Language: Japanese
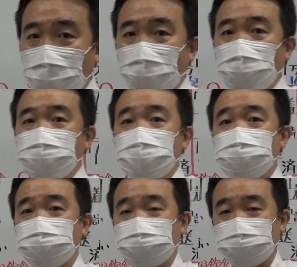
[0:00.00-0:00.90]
大
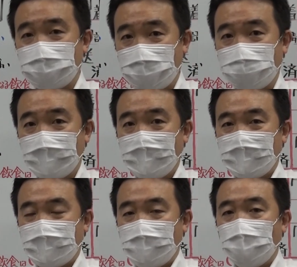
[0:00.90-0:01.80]
人数で
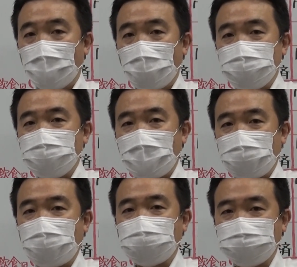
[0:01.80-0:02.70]
盛り上
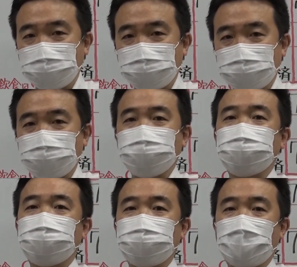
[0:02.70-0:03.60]
がるとい
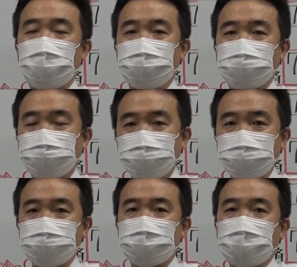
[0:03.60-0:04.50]
うような、まあ、そう
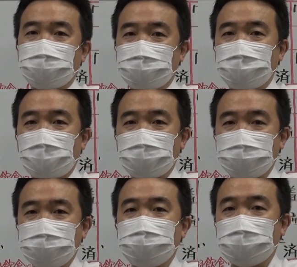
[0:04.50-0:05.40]
いった機
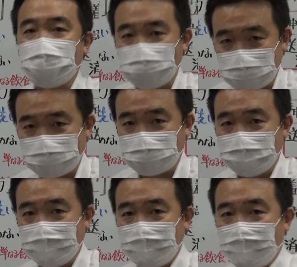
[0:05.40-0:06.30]
会になります、
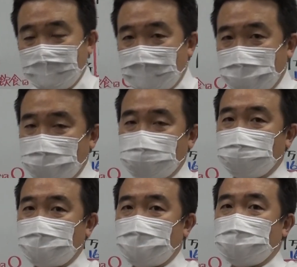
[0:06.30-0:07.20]
えー、で
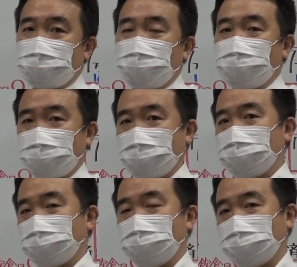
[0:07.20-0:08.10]
すので当
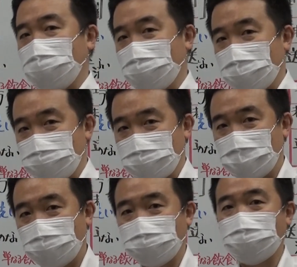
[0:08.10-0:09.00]
然こう警戒
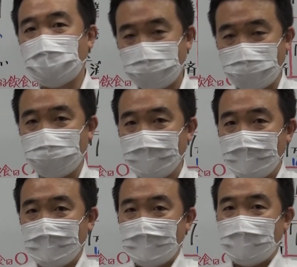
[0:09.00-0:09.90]
心がほどけて、
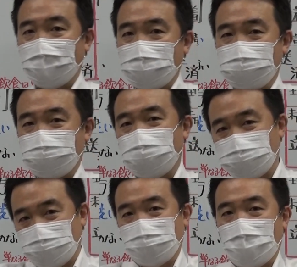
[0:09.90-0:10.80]
えー、接
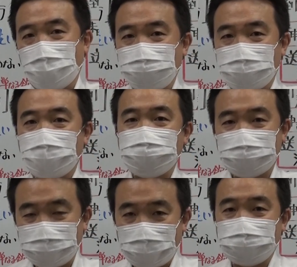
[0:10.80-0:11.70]
触が多くなり
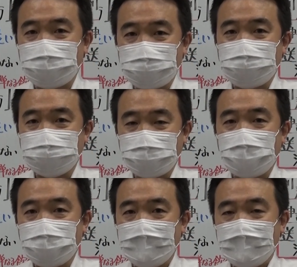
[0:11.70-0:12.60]
なったりです
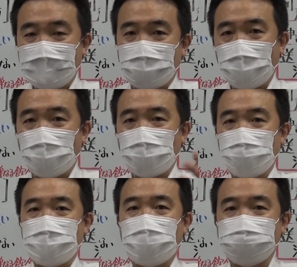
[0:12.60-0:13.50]
ね、え大
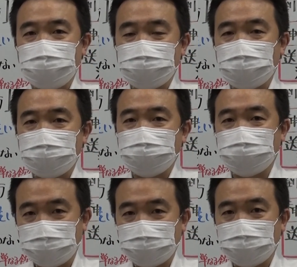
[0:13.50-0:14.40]
声で話したり
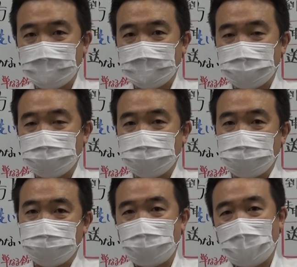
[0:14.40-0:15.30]
する、
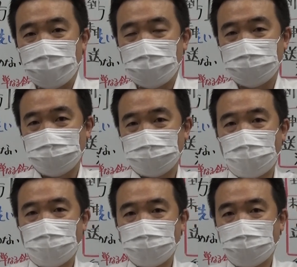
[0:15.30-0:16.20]
えまあ、あの
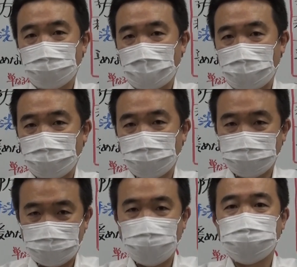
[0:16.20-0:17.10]
行動が
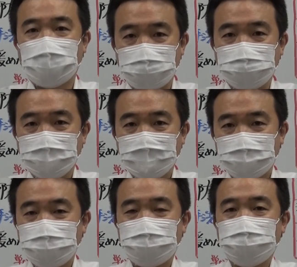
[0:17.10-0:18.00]
広くなる
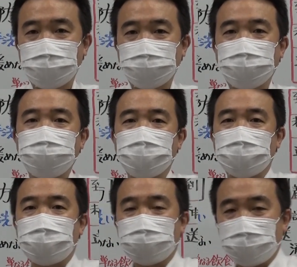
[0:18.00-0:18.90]
ということも含め
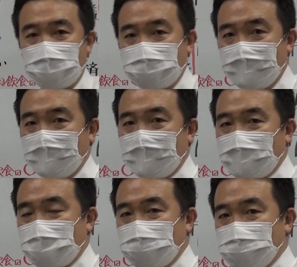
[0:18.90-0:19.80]
てですね、
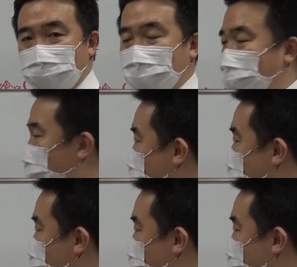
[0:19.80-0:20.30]
え非常に